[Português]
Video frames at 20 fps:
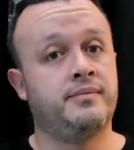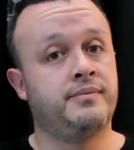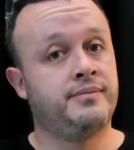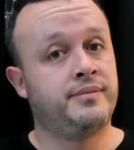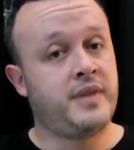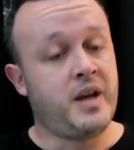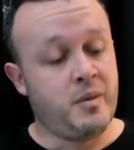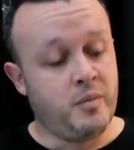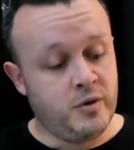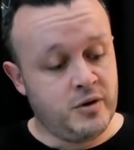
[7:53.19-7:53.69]

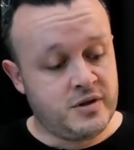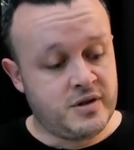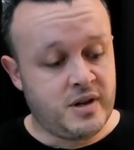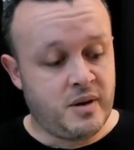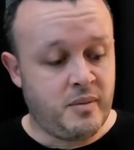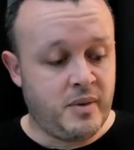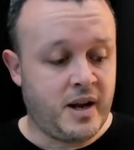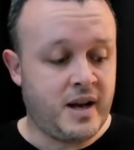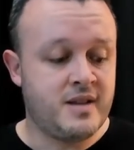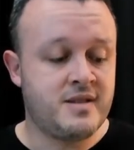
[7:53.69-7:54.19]
Tem muitos
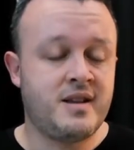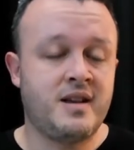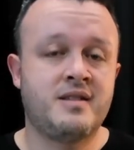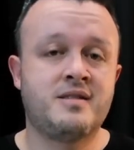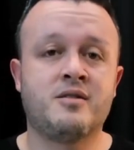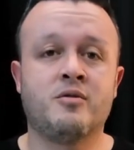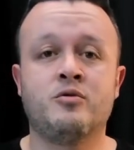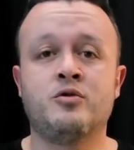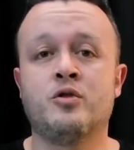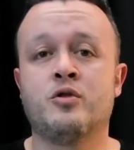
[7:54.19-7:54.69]
terminais aí que
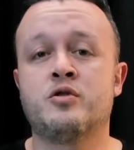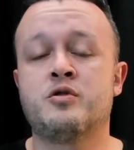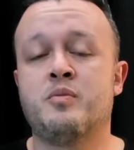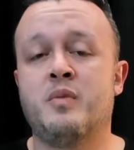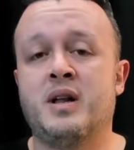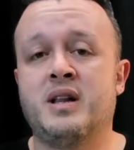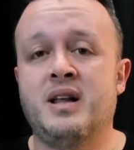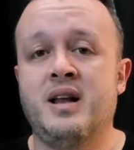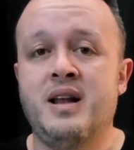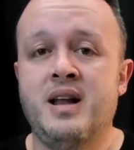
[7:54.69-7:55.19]
são de outros
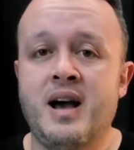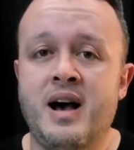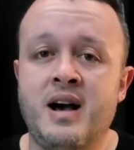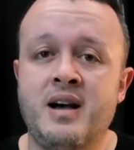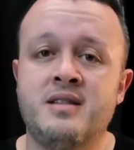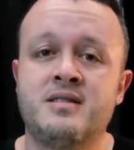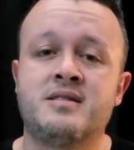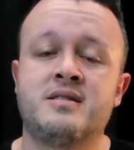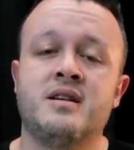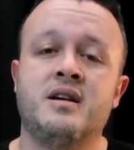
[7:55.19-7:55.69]

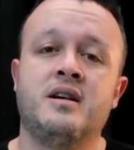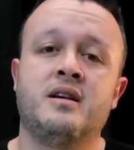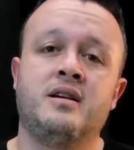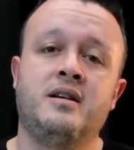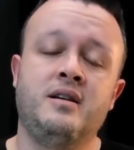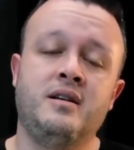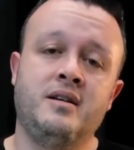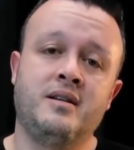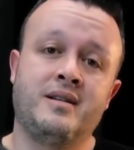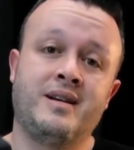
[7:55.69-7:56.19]
materiais,
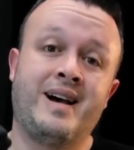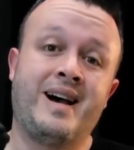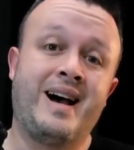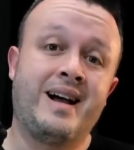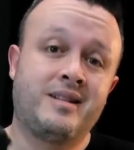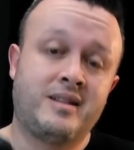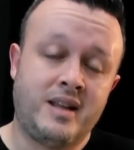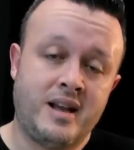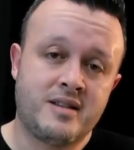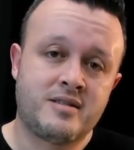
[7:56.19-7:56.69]
que
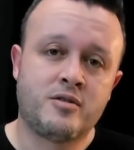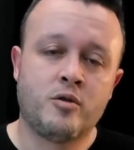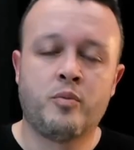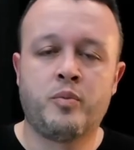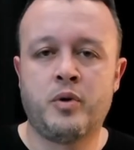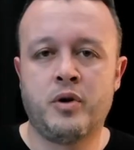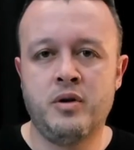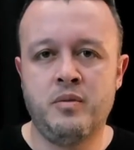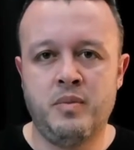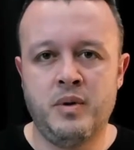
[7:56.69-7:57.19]
até são
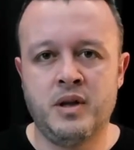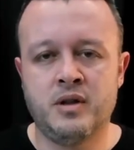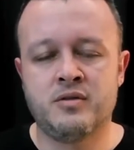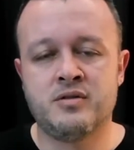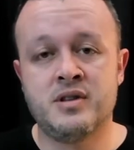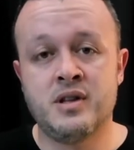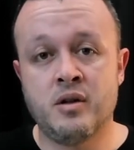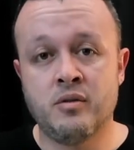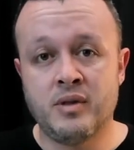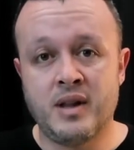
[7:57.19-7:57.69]
proibidos,
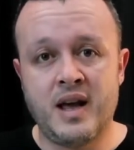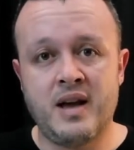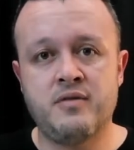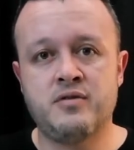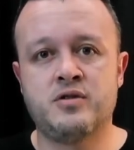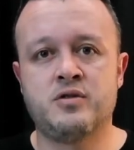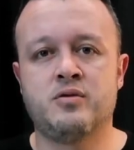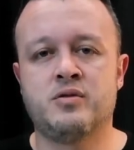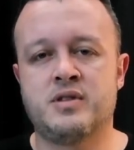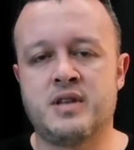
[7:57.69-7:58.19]
não deve
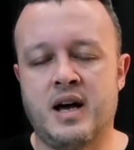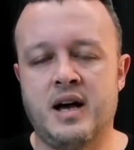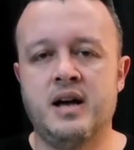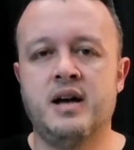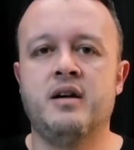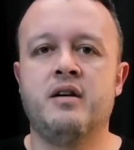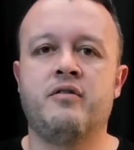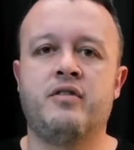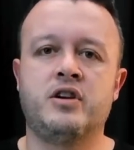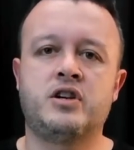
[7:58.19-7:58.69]
se usar.
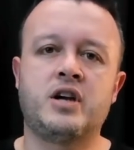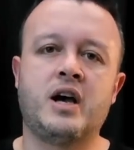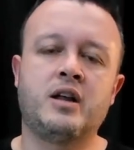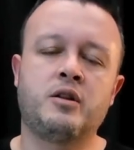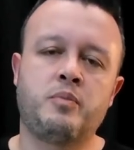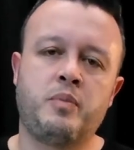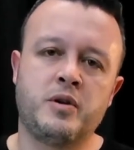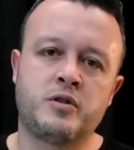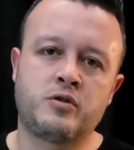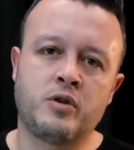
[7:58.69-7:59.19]
Fechado,
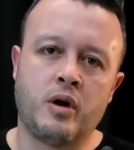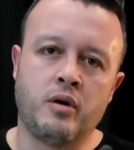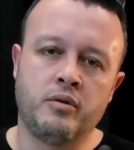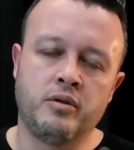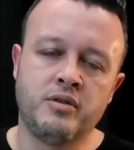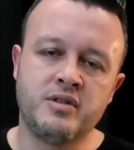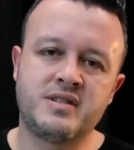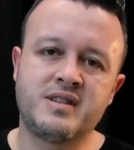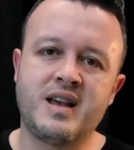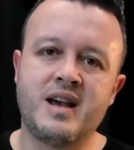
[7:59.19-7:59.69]
pessoal? Não
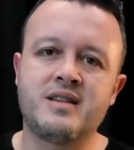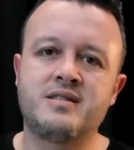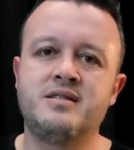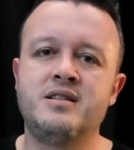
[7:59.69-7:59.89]
esquece,